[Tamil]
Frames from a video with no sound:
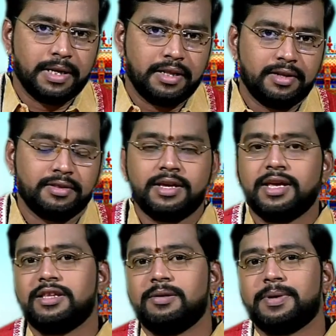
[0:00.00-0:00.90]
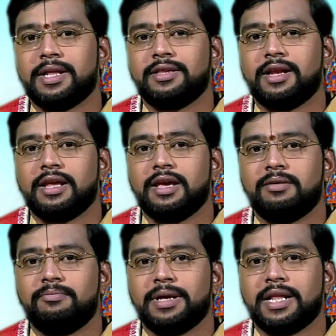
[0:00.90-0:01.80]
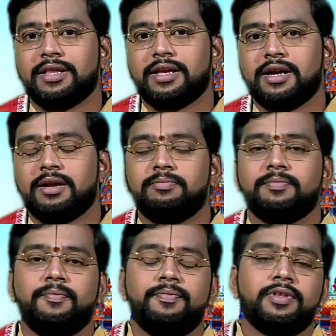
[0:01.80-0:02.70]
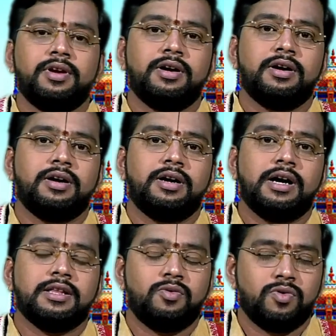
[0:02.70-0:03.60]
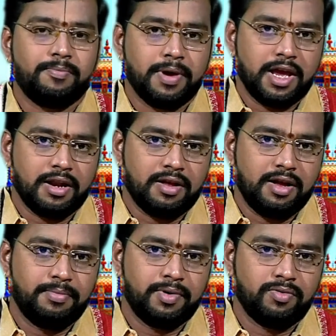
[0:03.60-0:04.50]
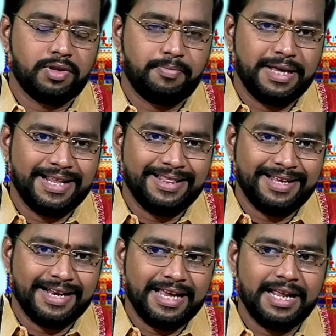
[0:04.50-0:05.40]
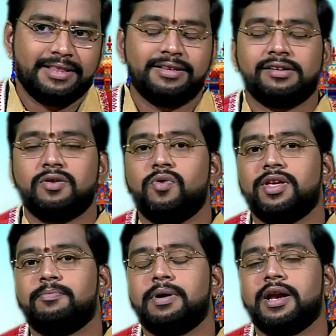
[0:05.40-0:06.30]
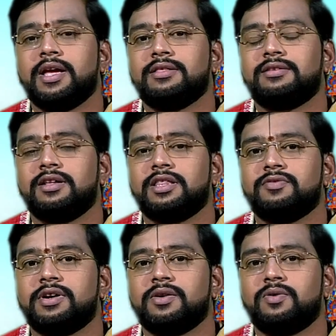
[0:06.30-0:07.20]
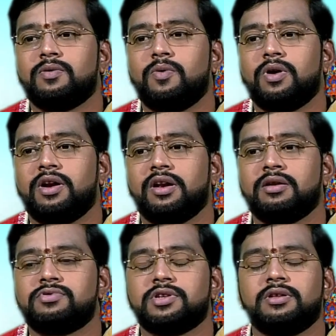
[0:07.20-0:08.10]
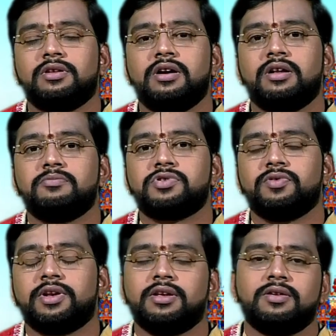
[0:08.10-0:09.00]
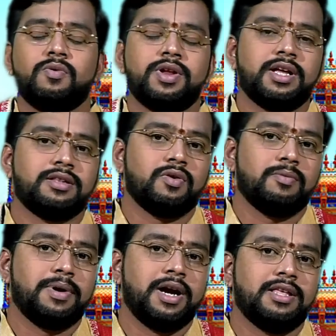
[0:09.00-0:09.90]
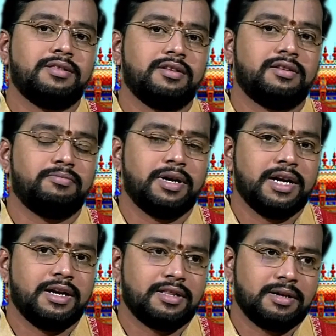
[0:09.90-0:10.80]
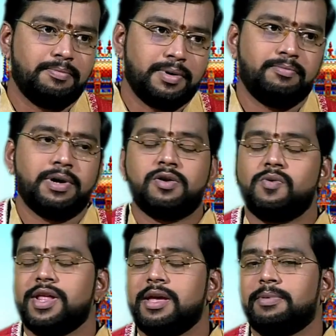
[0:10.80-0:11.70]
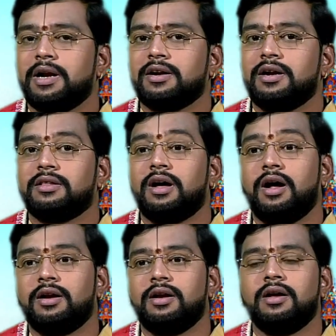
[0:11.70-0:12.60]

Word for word: பிறந்த தேதி பிறந்த நேரம் பிறந்த இடம் அது உங்கள் பெயர் அப்புறம் இந்த பிறந்த நேரத்தில் இருக்கக்கூடிய பிழையை திருத்தி விட்டு ஒரு ஒன்றரை நிமிஷத்துலேருந்து ரெண்டு நிமிஷம் வரைக்கும் இருக்கக்கூடிய அந்த ஒரு பிழை திருத்தம் பண்ணிவிட்டு அதுக்கப்புறம் பார்க்கக்கூடிய பலன்கள் தான்